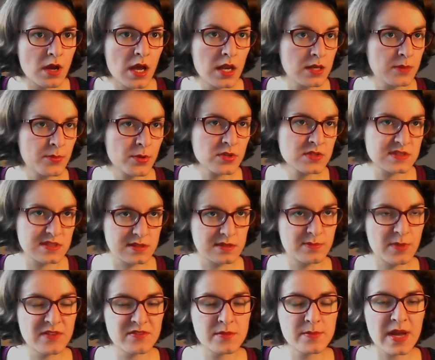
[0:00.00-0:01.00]
à l'époque ça
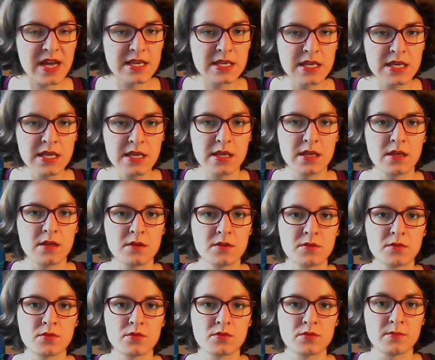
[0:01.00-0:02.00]
m'avait marqué
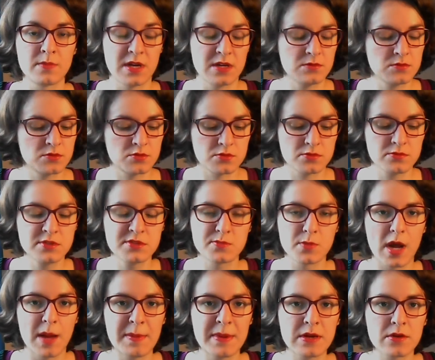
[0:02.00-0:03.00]
et que bah, aujourd'hui je
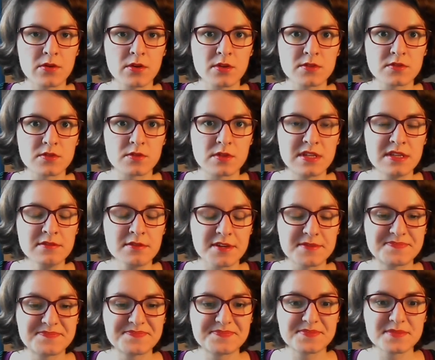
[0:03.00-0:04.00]
me rappelle encore de ce
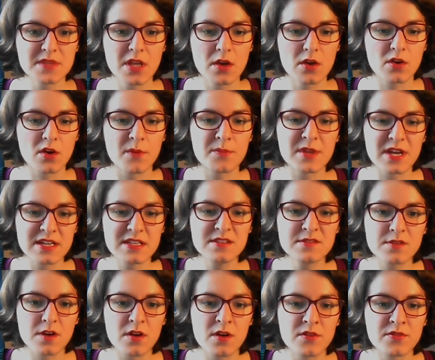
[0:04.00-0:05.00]
livre comme d'un
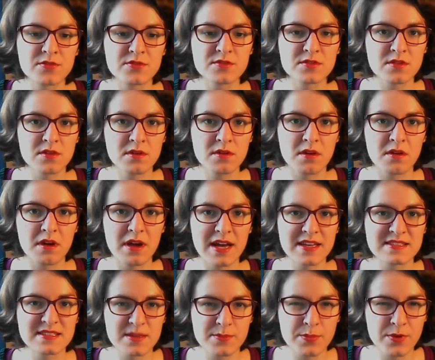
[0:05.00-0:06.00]
livre euh, faisant euh,
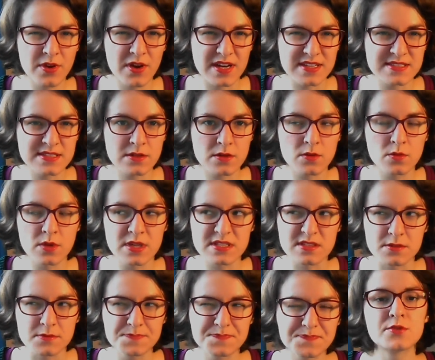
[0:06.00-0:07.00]
assez peur, assez
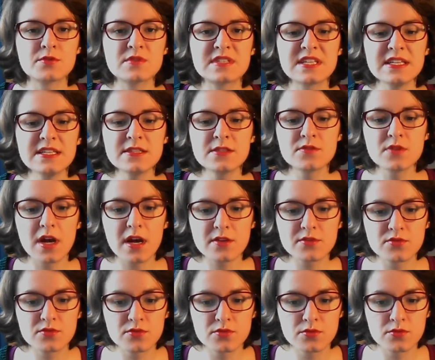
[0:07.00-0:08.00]
angoissant. Donc c'est
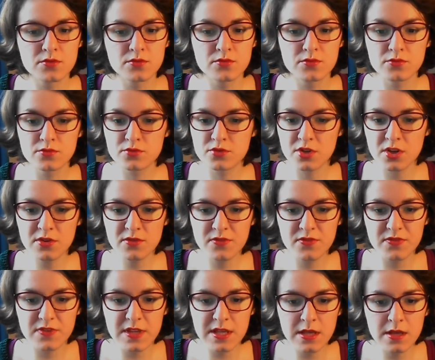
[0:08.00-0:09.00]
l'histoire d'une jeune
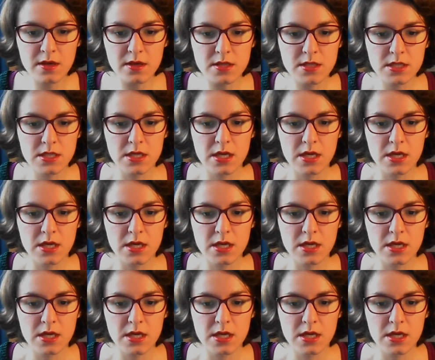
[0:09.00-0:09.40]
fille